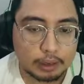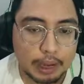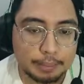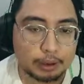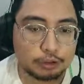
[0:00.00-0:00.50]

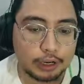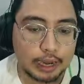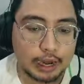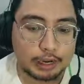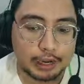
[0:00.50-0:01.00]
Gampang untuk
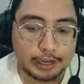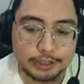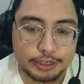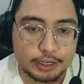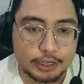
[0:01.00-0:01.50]
dikalahkan guys.
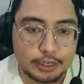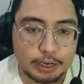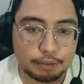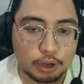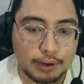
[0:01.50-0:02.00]

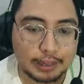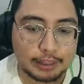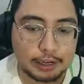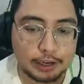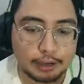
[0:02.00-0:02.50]
Tidak perlu
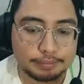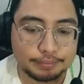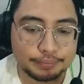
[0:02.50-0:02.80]
khawatir ya.